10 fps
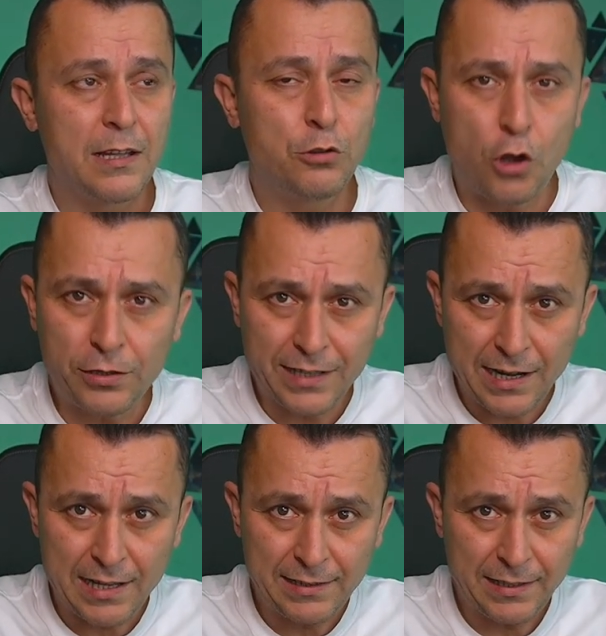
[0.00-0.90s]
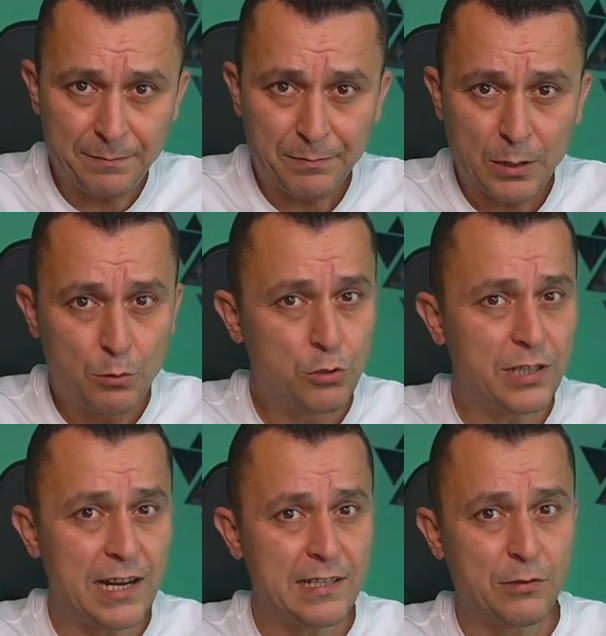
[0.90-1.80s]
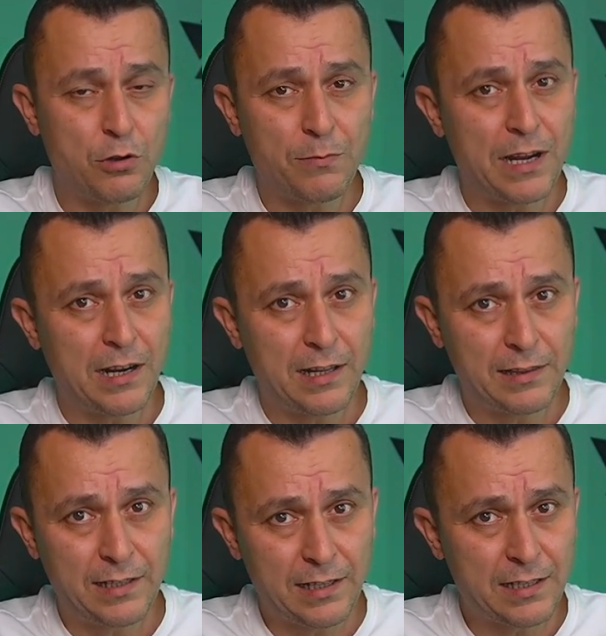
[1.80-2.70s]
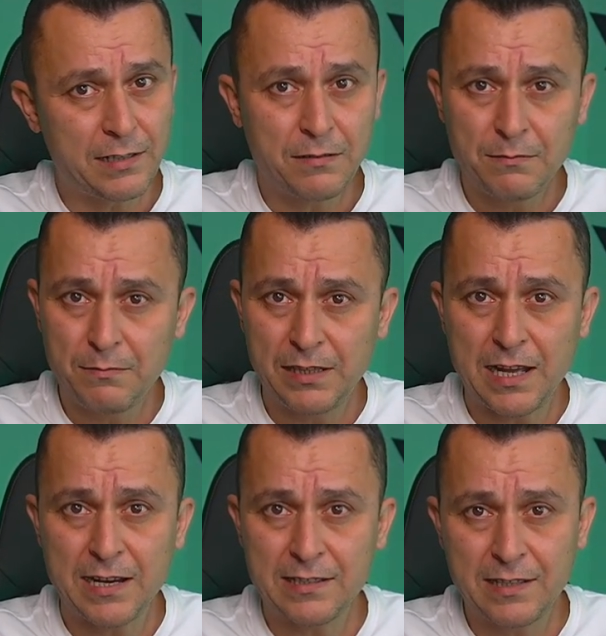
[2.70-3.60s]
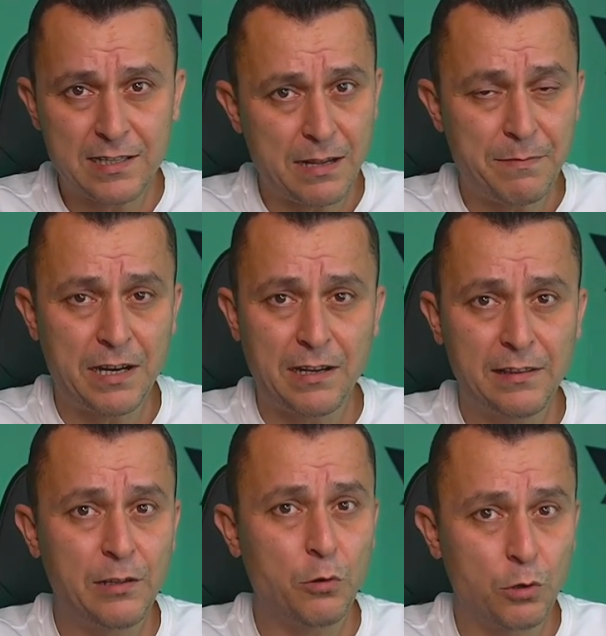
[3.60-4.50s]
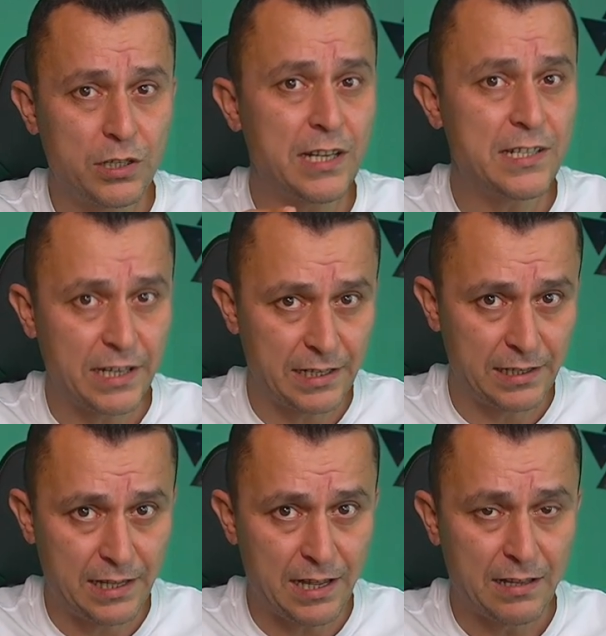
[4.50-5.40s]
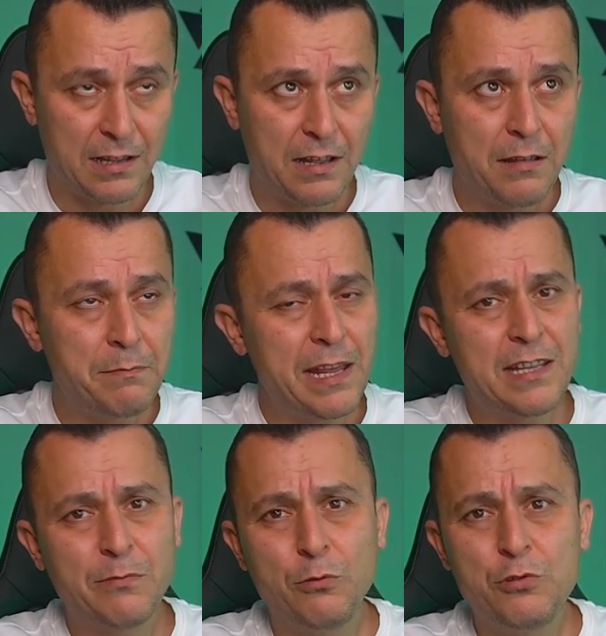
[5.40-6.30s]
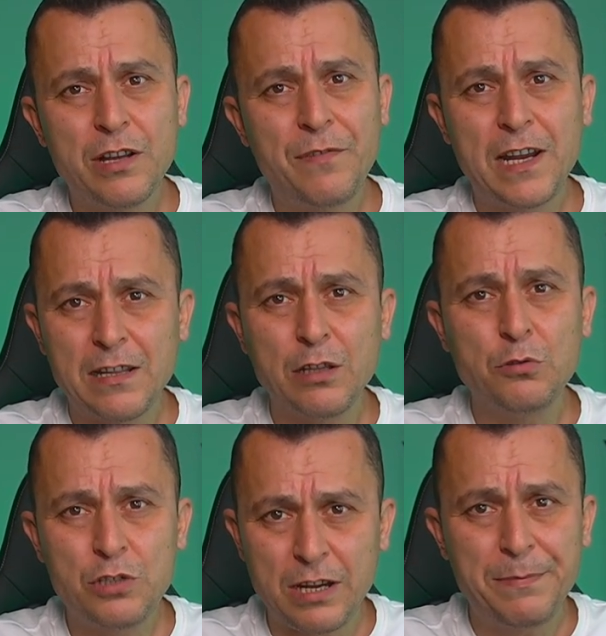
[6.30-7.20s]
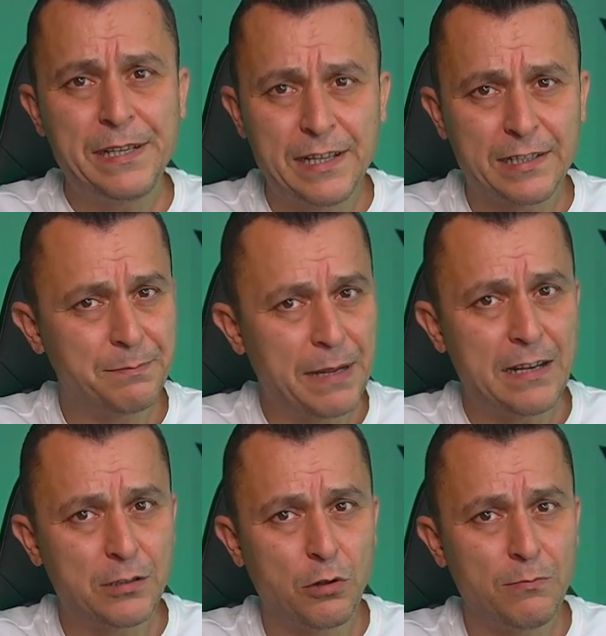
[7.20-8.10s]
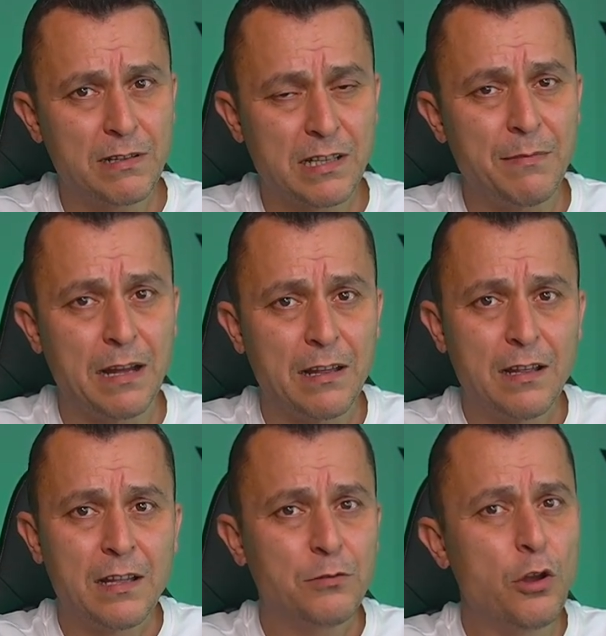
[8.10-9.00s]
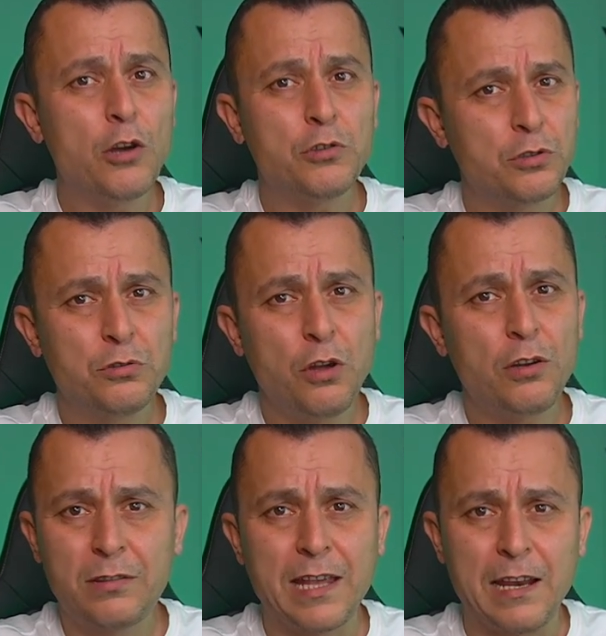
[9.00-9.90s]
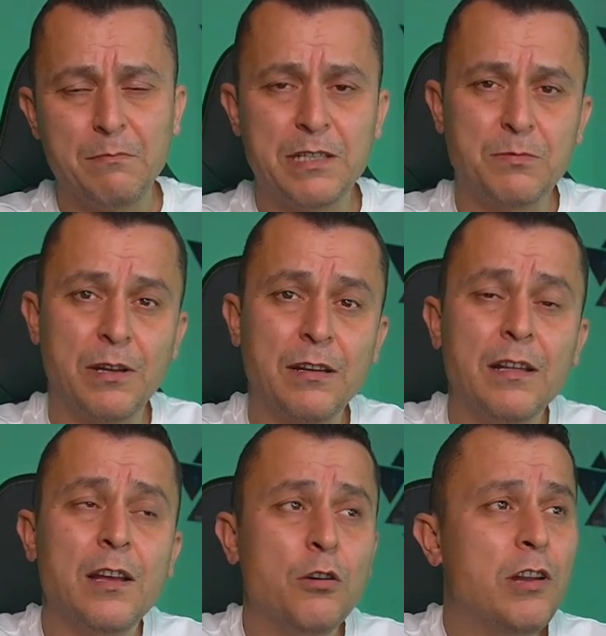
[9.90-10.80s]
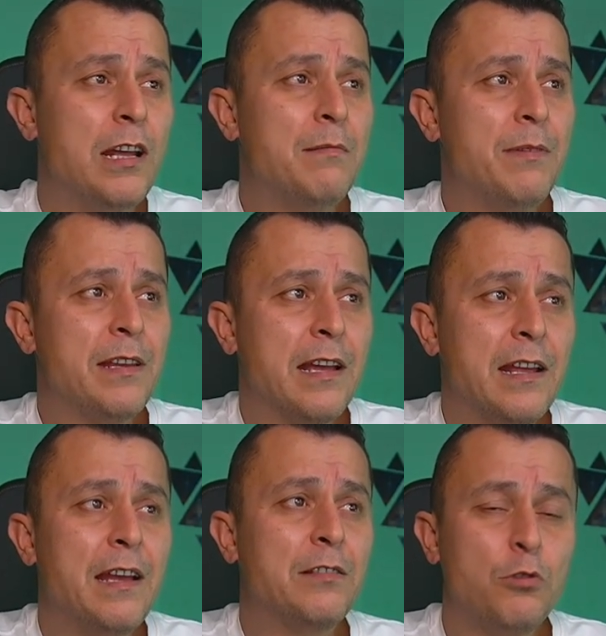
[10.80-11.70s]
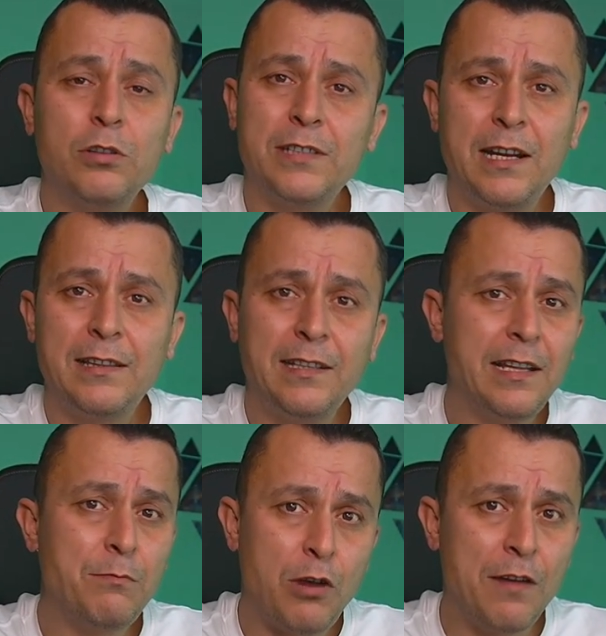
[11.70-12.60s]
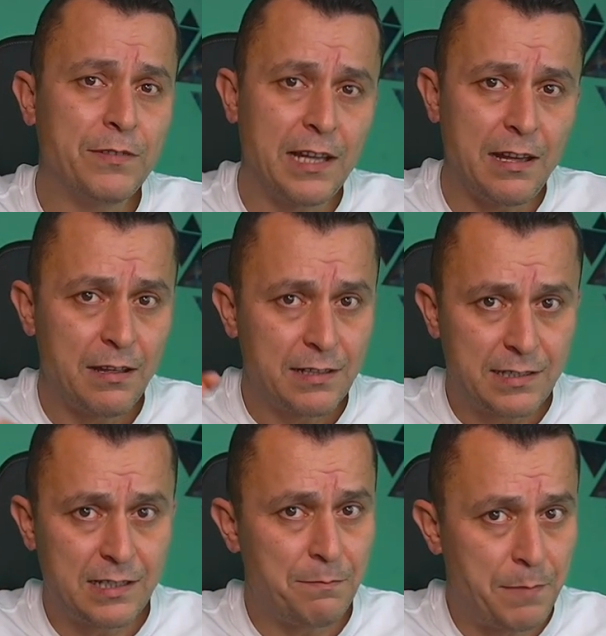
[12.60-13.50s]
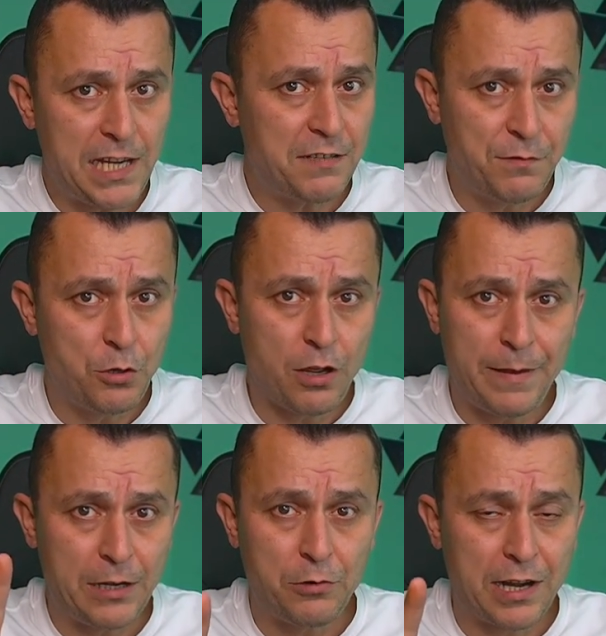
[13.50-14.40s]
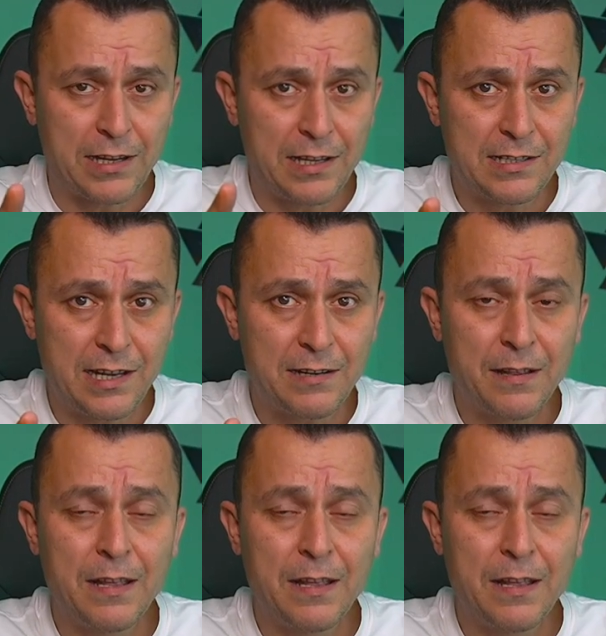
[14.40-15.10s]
4 garanti 3 tanesi normal analitik. Bir tanesi de çember analitiği olacak şekilde. Belki bu 3'e falan da düşebilir. Belli de olmaz ama 4, 4 diyelim biz buna. Önemli bir yer. Evet nokta analitiğinde bu hafta sizi 5 video bekliyor arkadaşlar.